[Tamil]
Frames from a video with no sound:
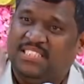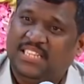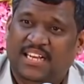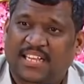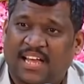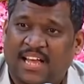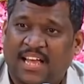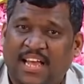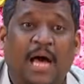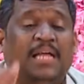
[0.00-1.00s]
வந்துச்சா இல்லையா
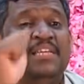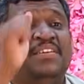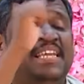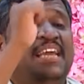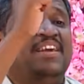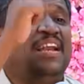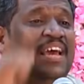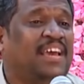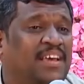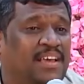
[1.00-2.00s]
அது அவருக்கு ஏன்
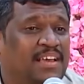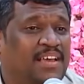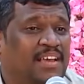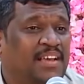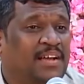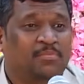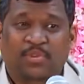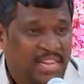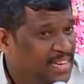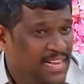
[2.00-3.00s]
வரல
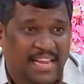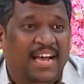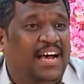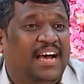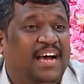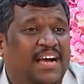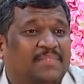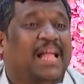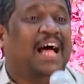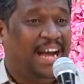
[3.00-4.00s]
புரியலையா
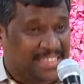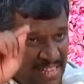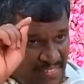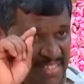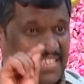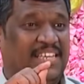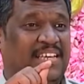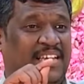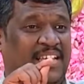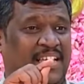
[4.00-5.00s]
அதாவது
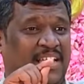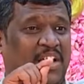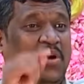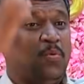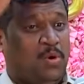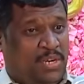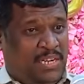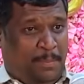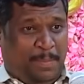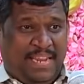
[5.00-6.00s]

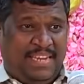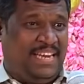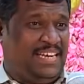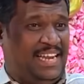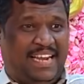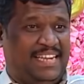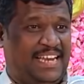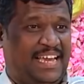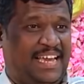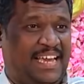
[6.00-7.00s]
உங்க பீனியல்
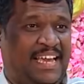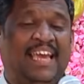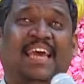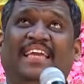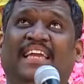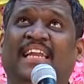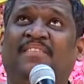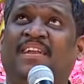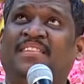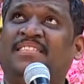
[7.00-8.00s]
கிளாண்ட்ல எலி
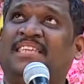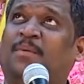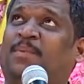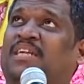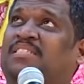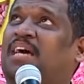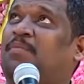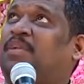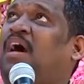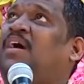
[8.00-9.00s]
விழுந்த சாப்பாடை
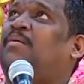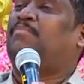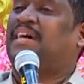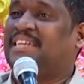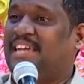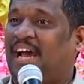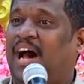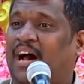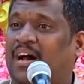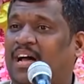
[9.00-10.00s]
சாப்பிட்டா மருகையா
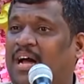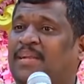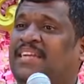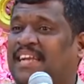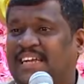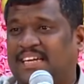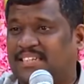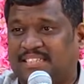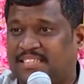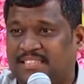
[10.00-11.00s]
அப்படின்னு
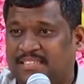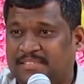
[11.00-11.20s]
ரெக்கார்ட் இருக்கு